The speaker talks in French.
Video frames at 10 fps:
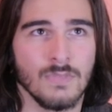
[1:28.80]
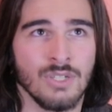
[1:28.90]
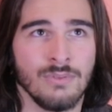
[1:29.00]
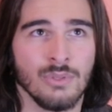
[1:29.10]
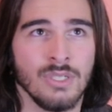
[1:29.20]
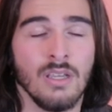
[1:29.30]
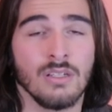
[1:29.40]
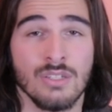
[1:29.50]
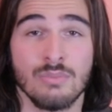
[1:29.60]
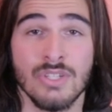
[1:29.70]
j'ai fait aussi un
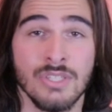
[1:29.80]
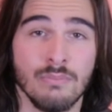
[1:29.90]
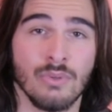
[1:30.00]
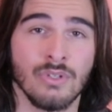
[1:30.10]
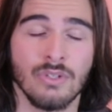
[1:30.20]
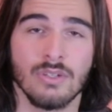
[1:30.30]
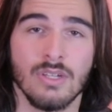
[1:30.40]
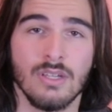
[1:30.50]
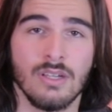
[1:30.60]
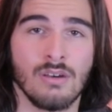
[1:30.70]
cosplay steampunk.
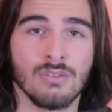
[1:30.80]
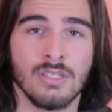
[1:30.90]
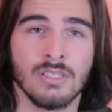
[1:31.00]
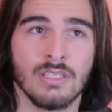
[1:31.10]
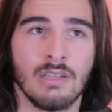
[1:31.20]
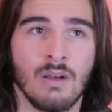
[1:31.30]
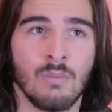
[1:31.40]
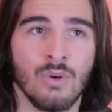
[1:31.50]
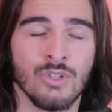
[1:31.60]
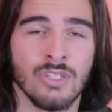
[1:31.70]
Alors ça c'était
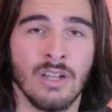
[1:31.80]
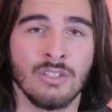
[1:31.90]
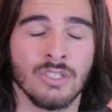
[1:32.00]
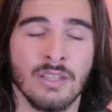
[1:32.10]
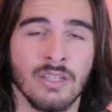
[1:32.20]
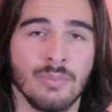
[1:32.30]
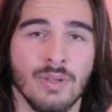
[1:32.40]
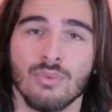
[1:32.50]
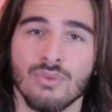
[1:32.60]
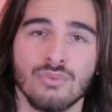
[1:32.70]
vraiment original, j'ai rattrapé
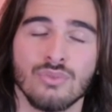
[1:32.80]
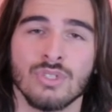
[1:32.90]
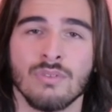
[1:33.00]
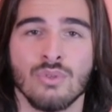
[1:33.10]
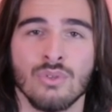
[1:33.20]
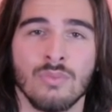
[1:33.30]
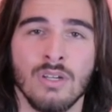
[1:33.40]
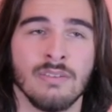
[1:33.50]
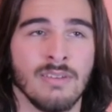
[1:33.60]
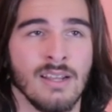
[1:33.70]
un peu tout ce que j'avais autour de moi.
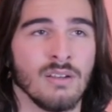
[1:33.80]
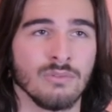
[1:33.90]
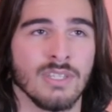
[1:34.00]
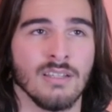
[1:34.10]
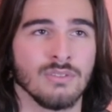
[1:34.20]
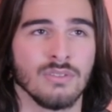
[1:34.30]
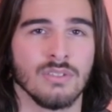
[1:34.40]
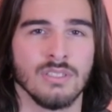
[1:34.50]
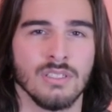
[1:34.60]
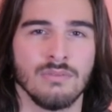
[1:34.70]
Il y avait la lanterne de
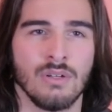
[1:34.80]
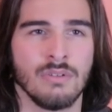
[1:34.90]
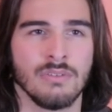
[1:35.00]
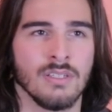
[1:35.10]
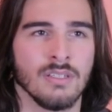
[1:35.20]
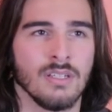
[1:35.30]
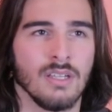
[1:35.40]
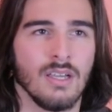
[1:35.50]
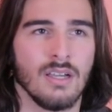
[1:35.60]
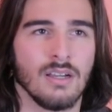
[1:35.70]
The Evil Within,
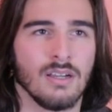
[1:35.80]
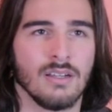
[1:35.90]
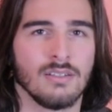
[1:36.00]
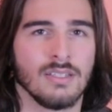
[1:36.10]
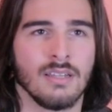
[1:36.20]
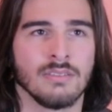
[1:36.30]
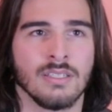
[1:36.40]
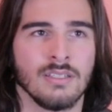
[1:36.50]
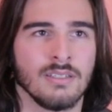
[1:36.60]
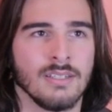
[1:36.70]
il y
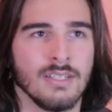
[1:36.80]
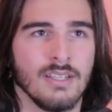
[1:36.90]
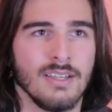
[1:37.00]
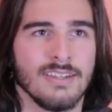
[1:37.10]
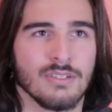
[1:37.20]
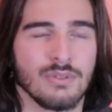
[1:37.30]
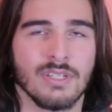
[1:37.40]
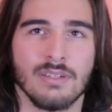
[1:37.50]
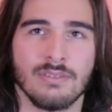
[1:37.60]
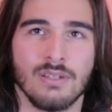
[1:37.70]
avait je crois
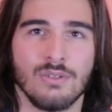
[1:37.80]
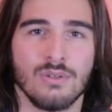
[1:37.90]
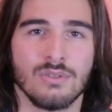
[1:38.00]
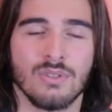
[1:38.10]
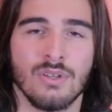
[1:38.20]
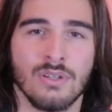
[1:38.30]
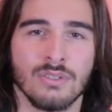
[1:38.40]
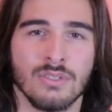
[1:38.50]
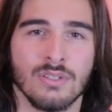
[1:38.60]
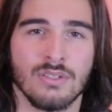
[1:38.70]
qu'il y avait le holster
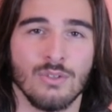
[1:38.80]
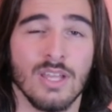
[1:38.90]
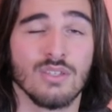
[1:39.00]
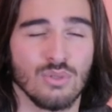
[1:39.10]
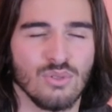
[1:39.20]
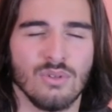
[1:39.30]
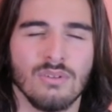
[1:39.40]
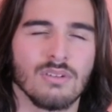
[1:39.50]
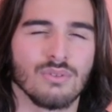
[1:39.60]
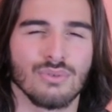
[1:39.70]
de, Han
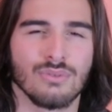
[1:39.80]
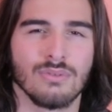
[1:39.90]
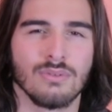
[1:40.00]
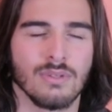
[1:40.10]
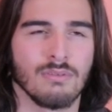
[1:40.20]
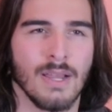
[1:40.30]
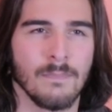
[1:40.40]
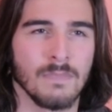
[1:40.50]
Solo dessus, enfin voilà.